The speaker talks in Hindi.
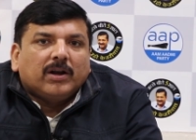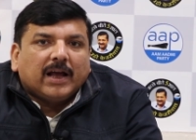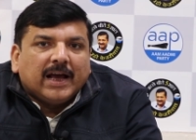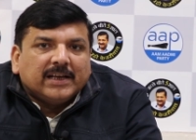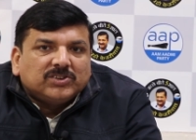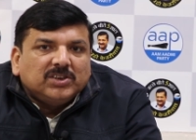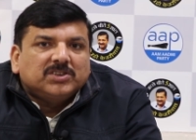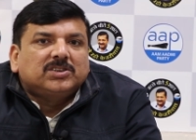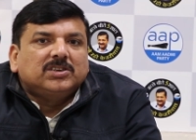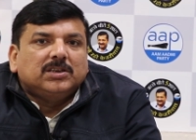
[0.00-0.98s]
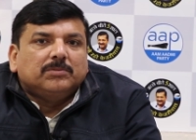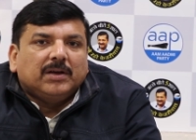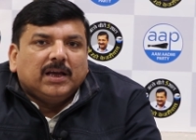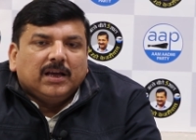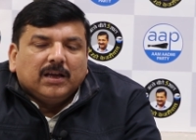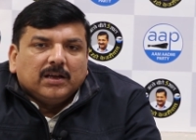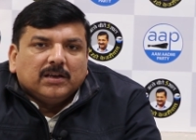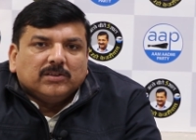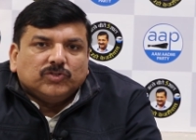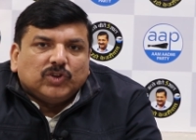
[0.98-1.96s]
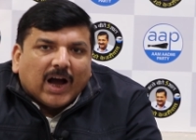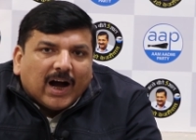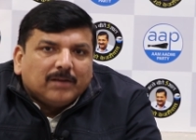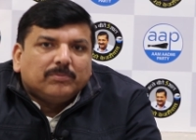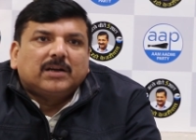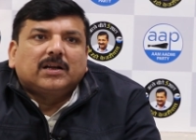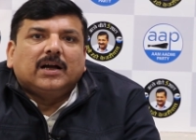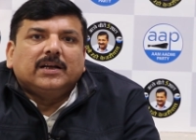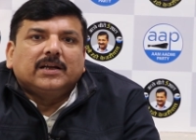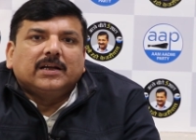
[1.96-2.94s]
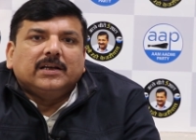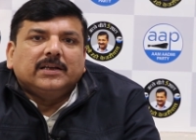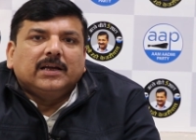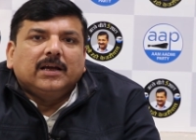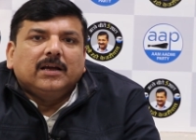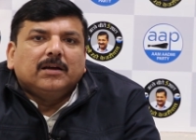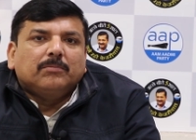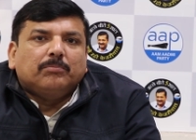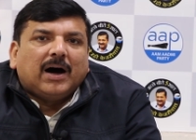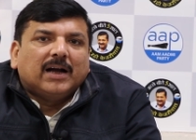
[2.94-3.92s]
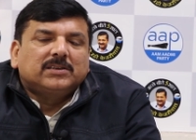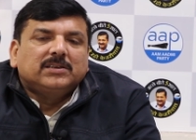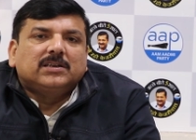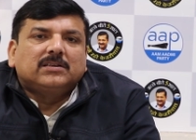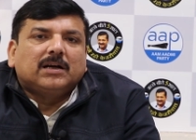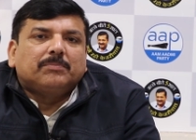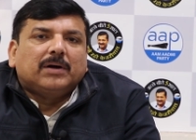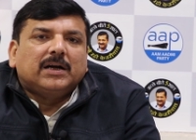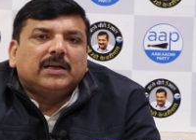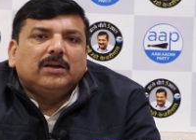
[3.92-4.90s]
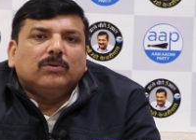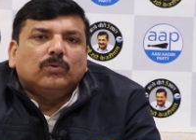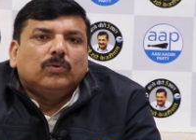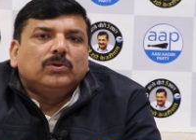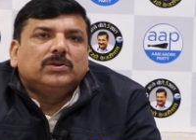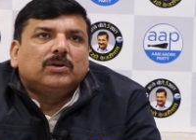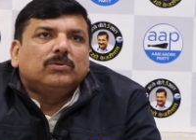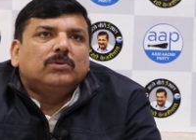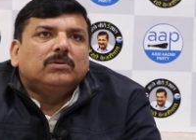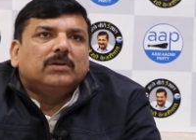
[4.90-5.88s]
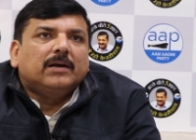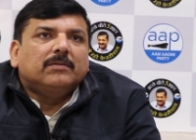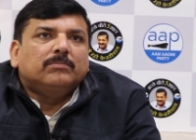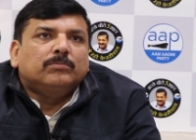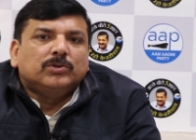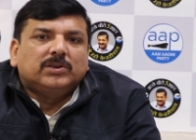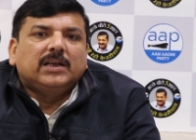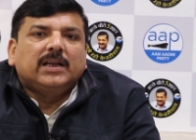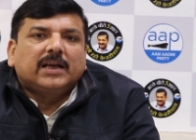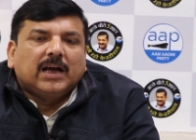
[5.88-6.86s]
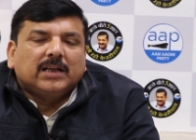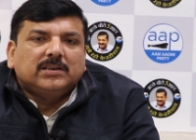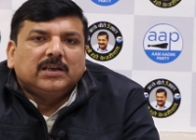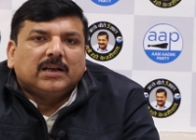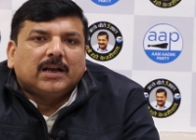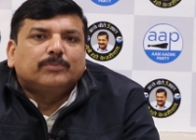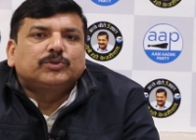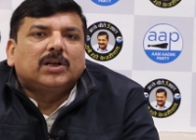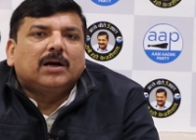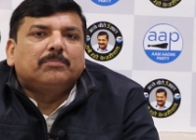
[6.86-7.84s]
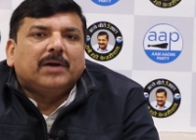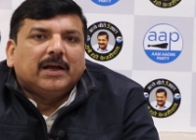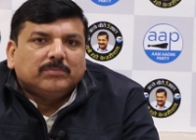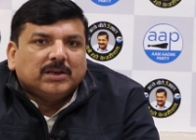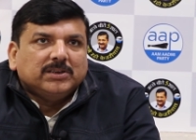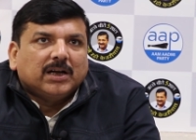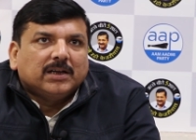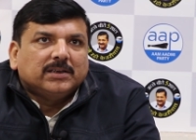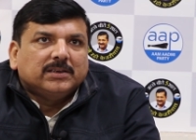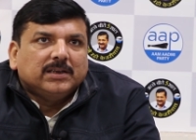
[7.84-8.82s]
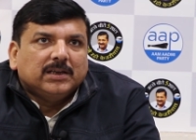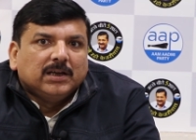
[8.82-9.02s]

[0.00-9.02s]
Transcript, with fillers: और ऐसी स्थिति में ध्यान भटकाने के लिए भारतीय जनता पार्टी ऊल जलूल मुद्दे लेके आती है अनाप शनाप बयानबाजियां करती